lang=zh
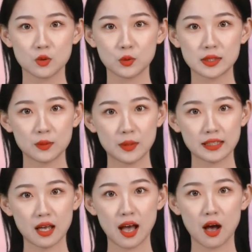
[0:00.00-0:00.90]
不仅味
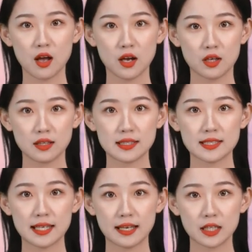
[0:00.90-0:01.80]
道好，而且
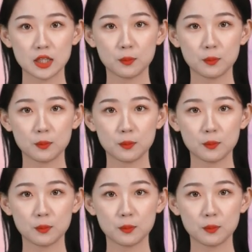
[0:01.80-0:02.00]
价格也